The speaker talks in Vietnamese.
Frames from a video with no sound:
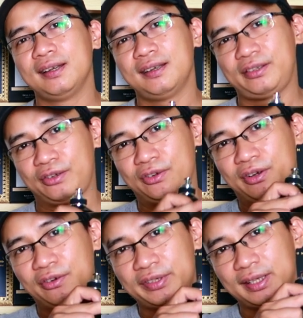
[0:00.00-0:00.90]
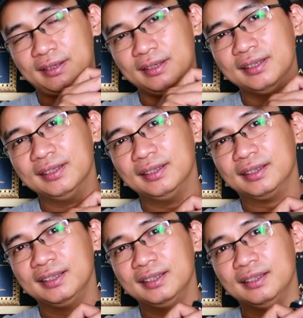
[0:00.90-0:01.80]
sau đó nó sẽ từ
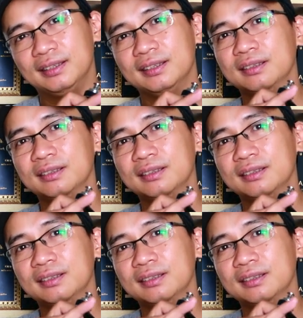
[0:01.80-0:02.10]
từ